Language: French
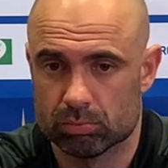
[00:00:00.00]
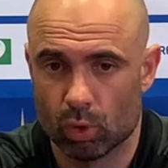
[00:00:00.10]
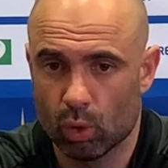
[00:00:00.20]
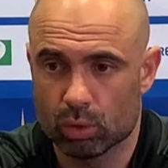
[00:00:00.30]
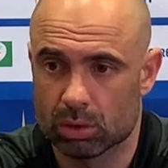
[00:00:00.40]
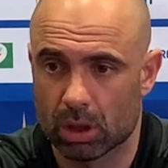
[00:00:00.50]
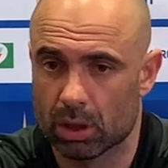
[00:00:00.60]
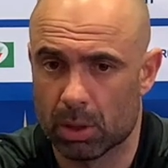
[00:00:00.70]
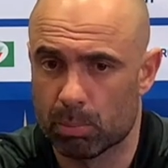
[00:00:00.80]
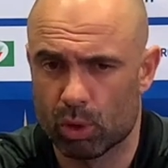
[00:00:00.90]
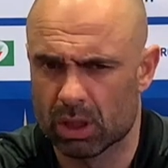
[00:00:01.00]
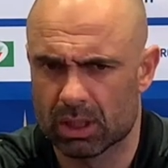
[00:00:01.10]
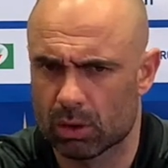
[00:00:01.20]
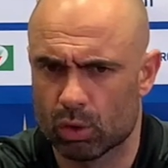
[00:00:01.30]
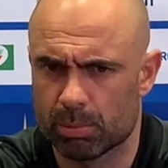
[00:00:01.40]
non, depuis
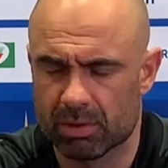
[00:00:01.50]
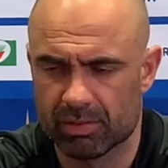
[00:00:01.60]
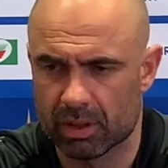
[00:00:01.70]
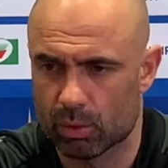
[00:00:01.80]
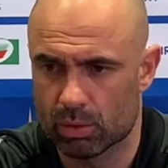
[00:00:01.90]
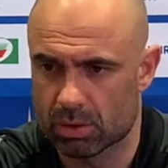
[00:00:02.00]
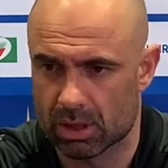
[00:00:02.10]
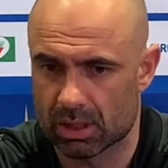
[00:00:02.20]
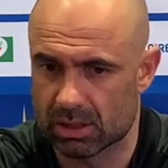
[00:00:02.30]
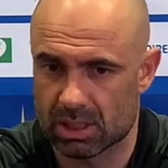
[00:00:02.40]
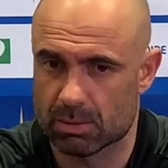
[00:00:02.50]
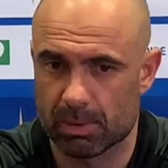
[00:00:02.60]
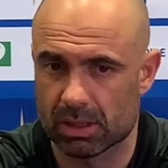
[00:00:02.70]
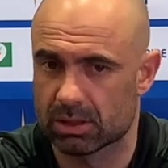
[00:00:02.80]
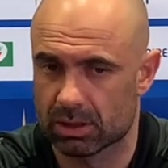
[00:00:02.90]
l'année 2022, ça, se
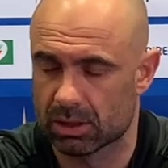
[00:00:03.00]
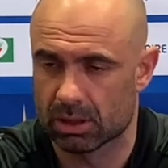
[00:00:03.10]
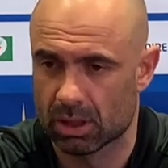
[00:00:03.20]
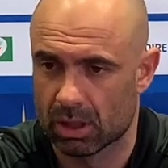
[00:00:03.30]
passe euh,